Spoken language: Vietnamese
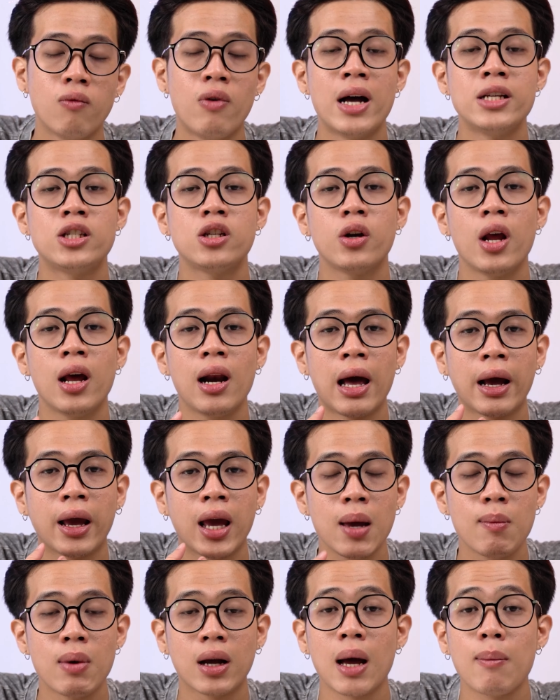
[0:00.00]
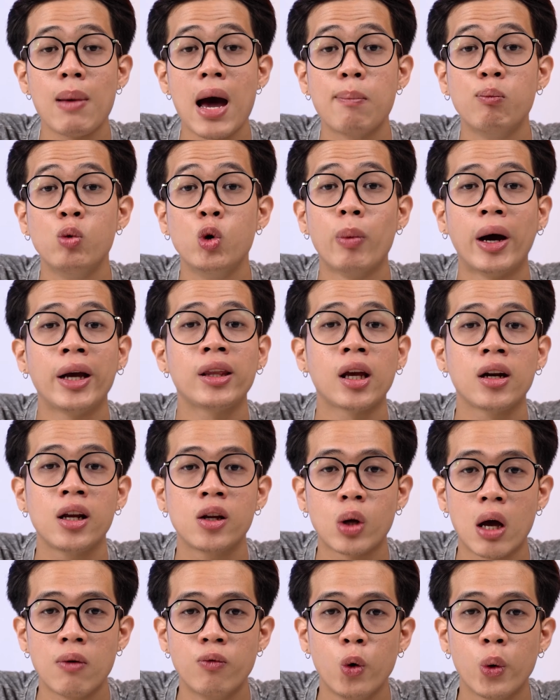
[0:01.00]
và cho nên là khi mà các bạn mua máy tại
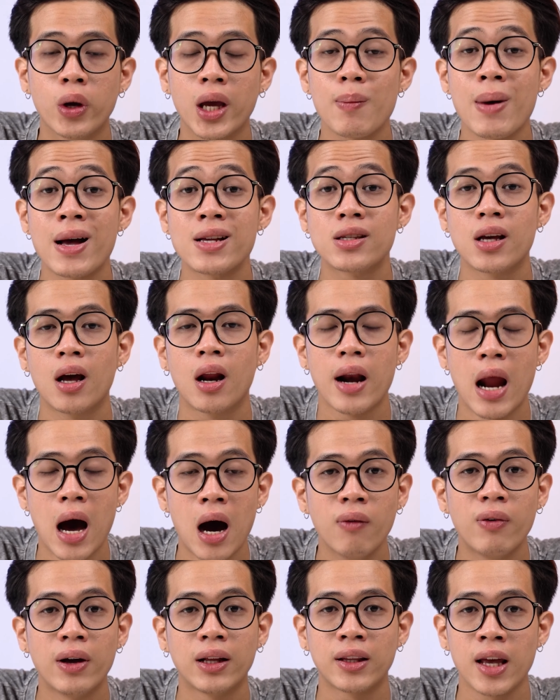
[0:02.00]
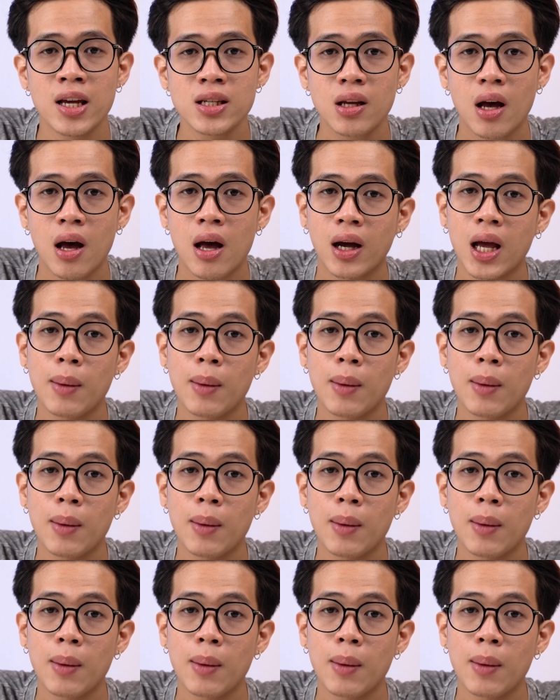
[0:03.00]
điện thoại vụt các bạn sẽ đỡ phải test